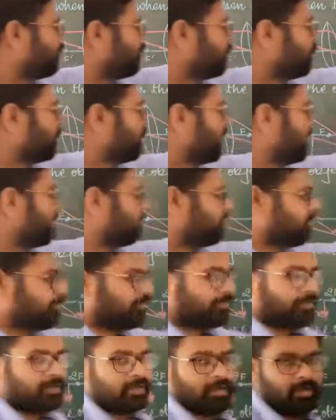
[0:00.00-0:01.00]
टू एफ
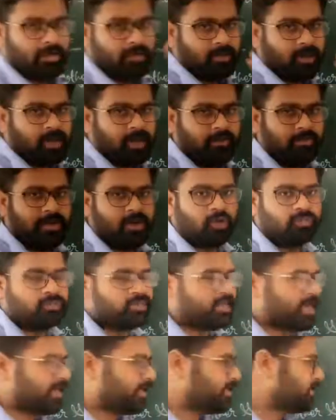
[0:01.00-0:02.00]
अपना
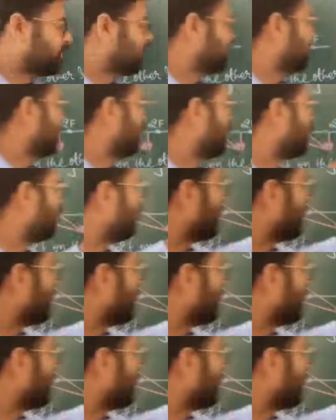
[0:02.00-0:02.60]
ऑब्जेक्ट टू